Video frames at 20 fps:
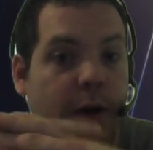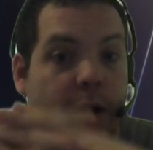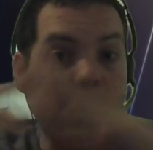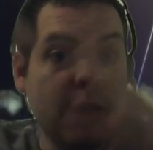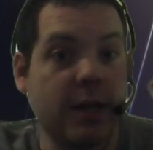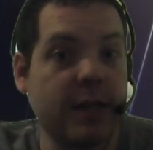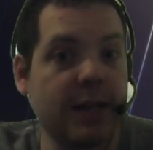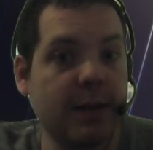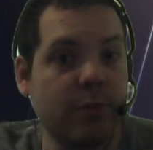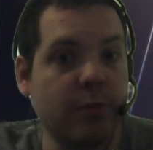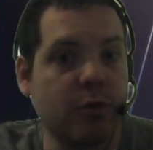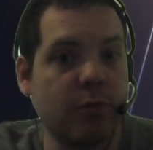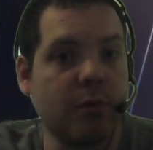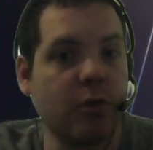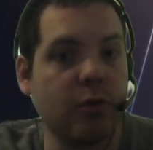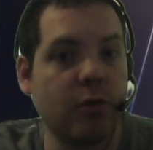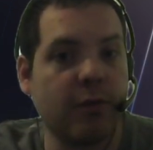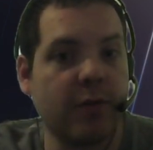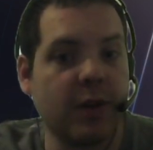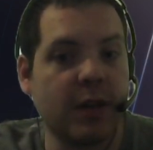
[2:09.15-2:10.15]
L'État me
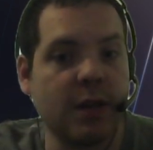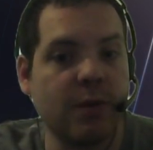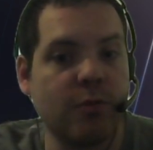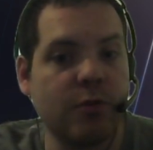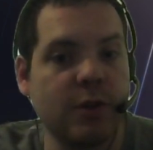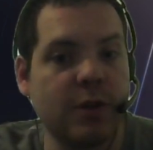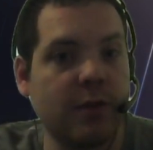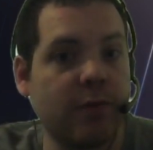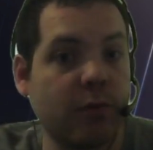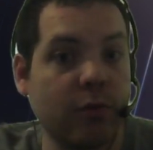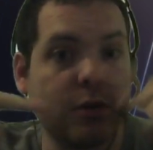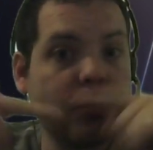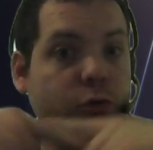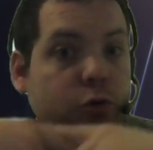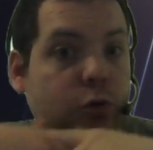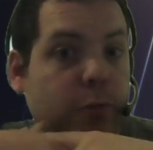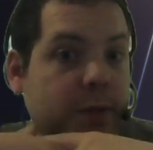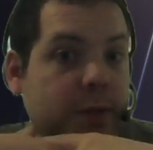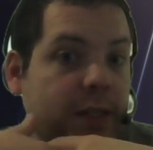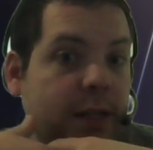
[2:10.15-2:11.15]
demande de faire des modifs
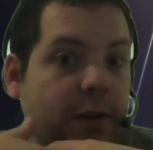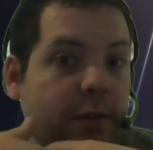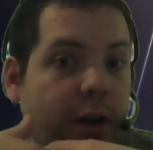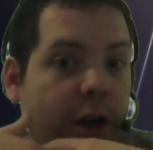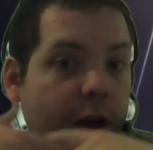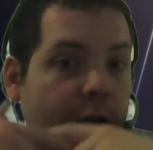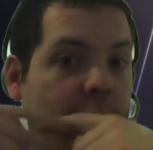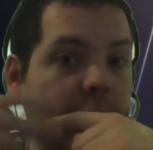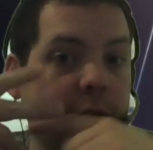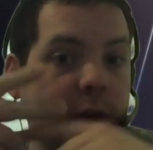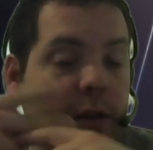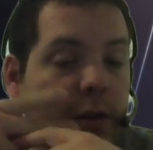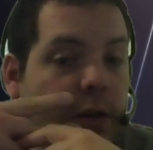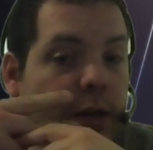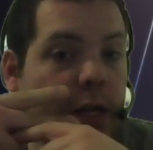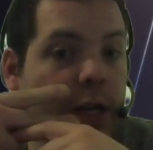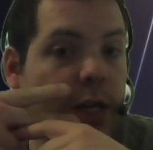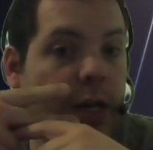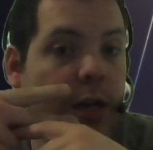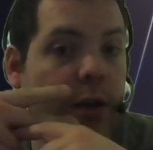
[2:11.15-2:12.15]
sur mes serveurs
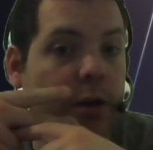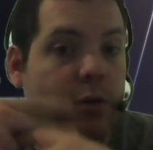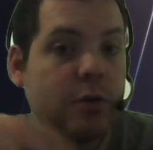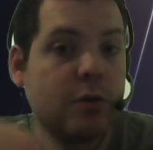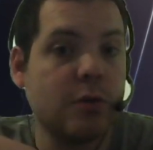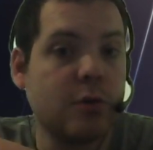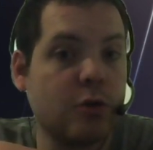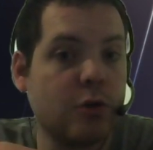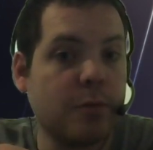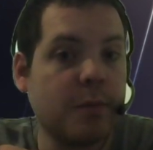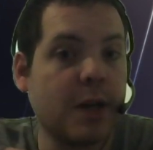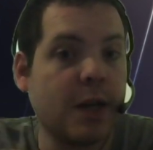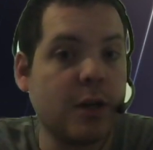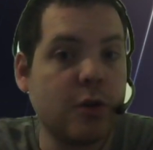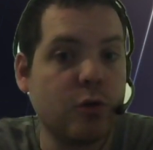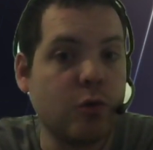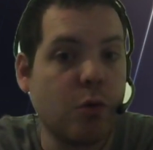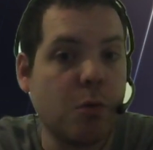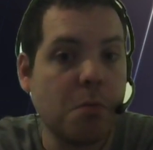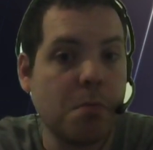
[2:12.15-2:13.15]
et sur mes
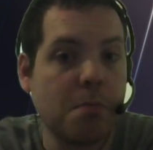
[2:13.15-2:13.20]
réseaux.